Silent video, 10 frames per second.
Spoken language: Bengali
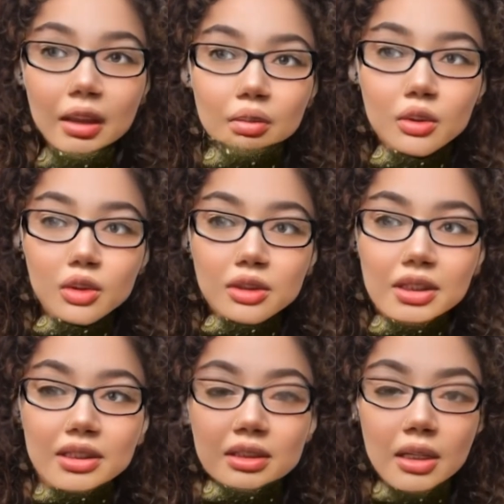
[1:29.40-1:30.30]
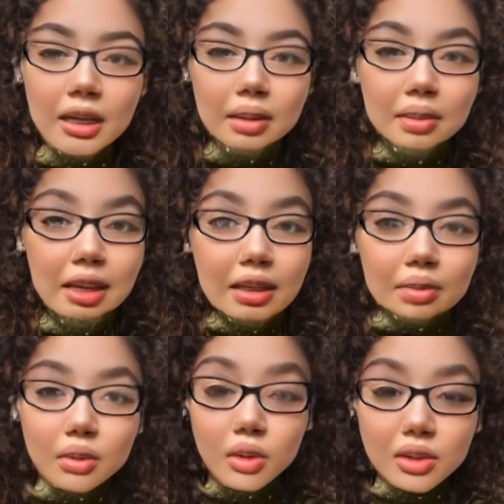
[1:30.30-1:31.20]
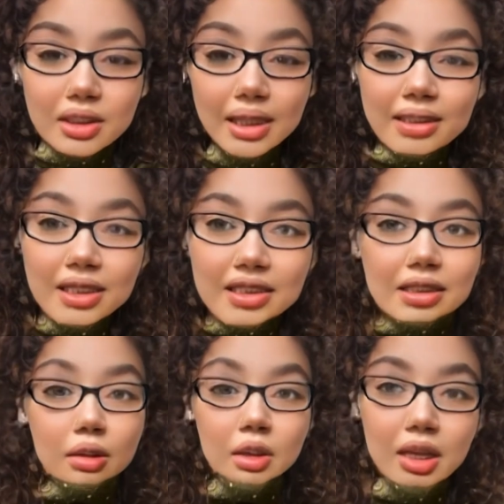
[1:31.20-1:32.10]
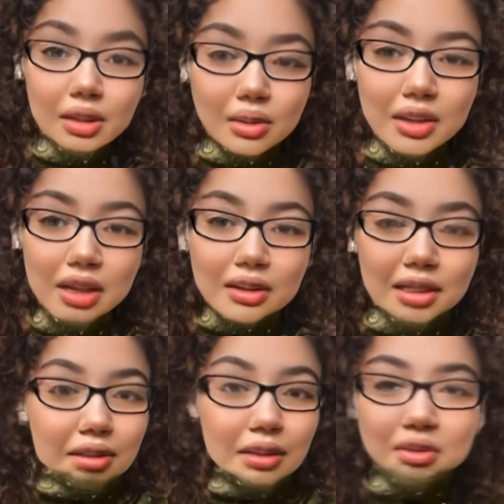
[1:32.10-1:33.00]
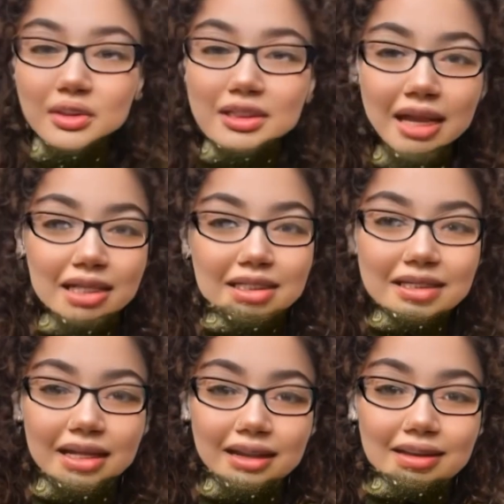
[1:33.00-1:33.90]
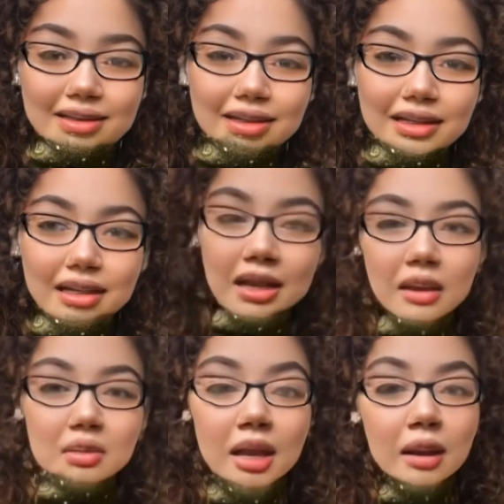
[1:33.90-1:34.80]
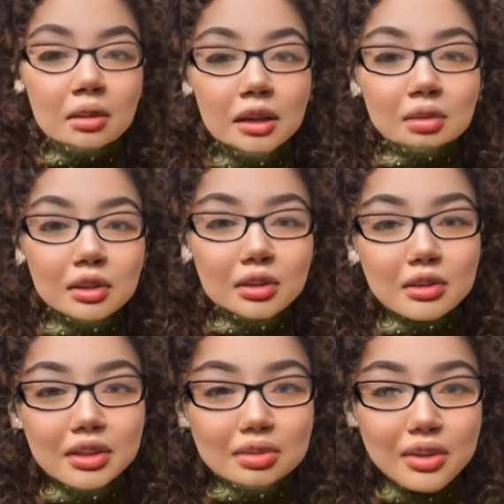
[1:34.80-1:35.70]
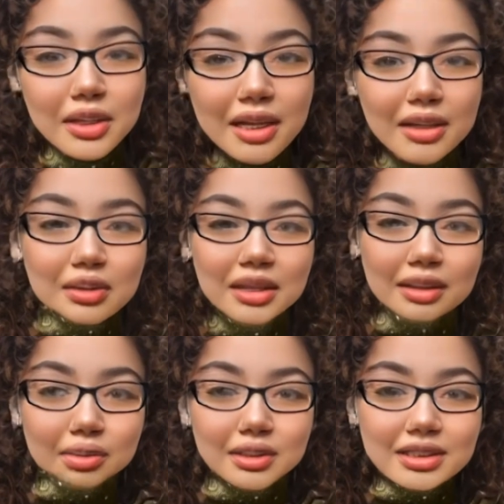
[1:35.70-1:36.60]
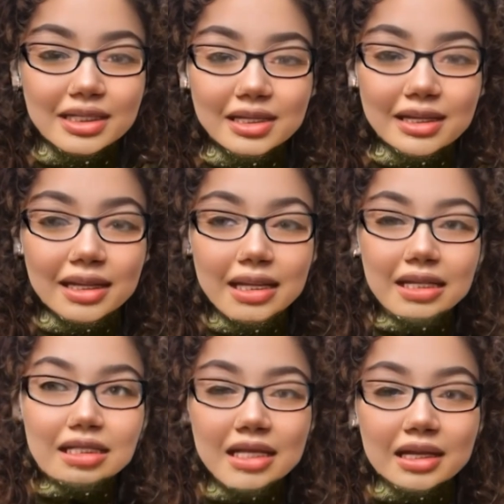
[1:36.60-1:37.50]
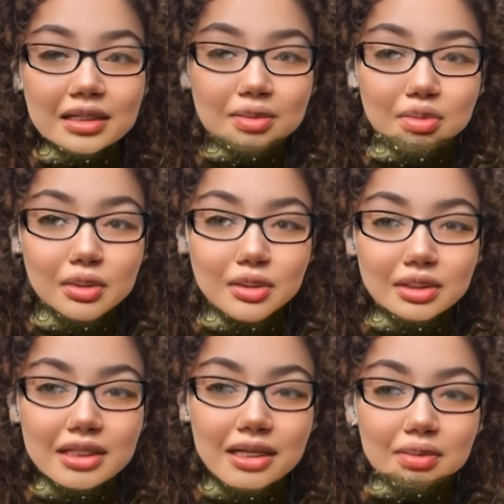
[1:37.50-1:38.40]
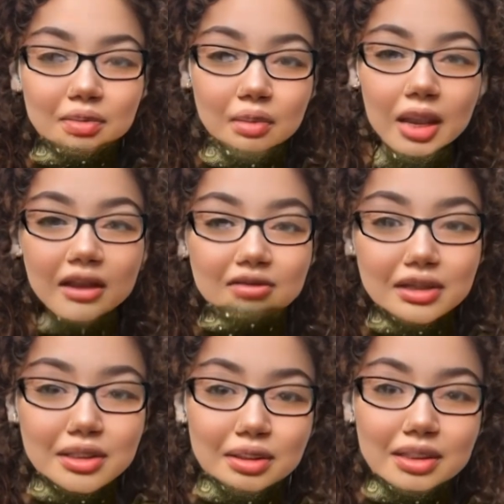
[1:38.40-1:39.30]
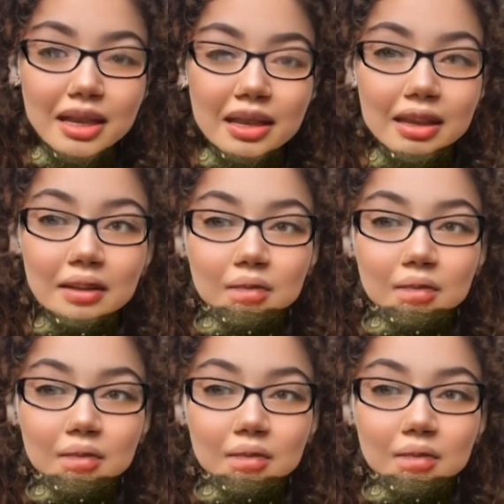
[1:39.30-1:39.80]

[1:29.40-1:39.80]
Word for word: পুরুষ মেয়েরা পুরুষ সাজলে সেটা অনেক গুণা হয় কিন্তু আমি তো সাজি না আমি আমার মতো করে মহিলা হয়েই বসি সেখানে পুরুষের ভিডিও থাকে